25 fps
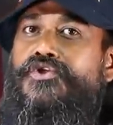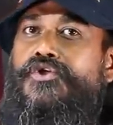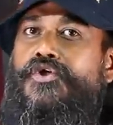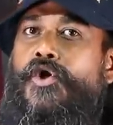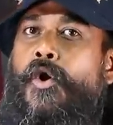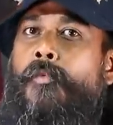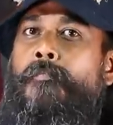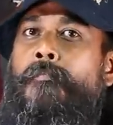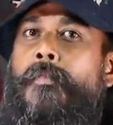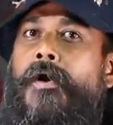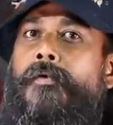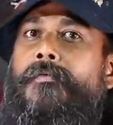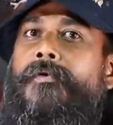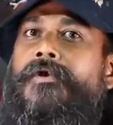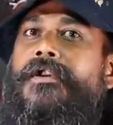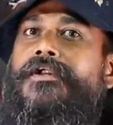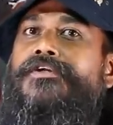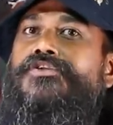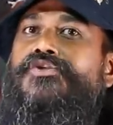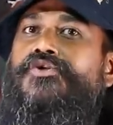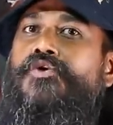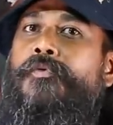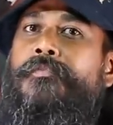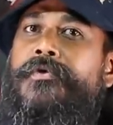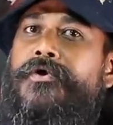
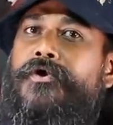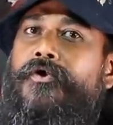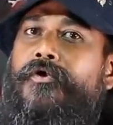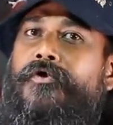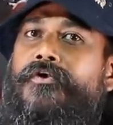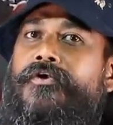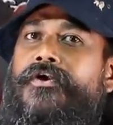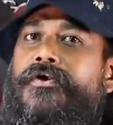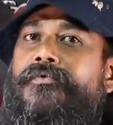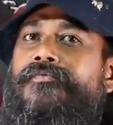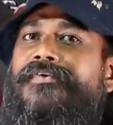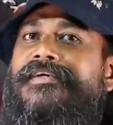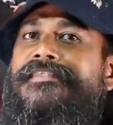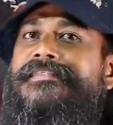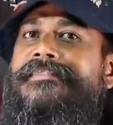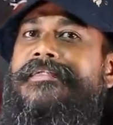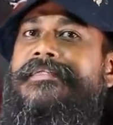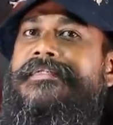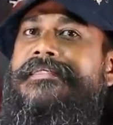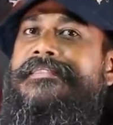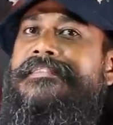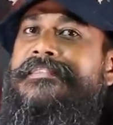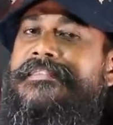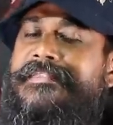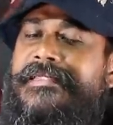সম্ভাবনার সমীকরণে ওয়েস্ট
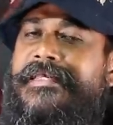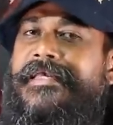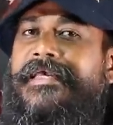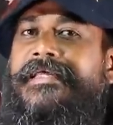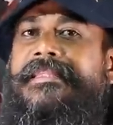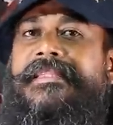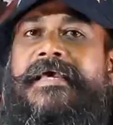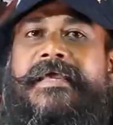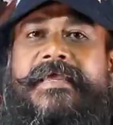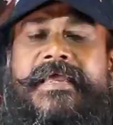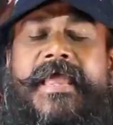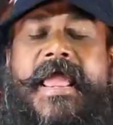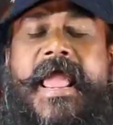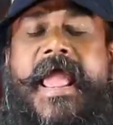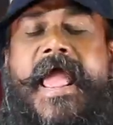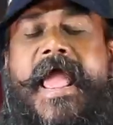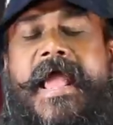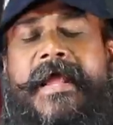ইন্ডিজ টিকে থাকে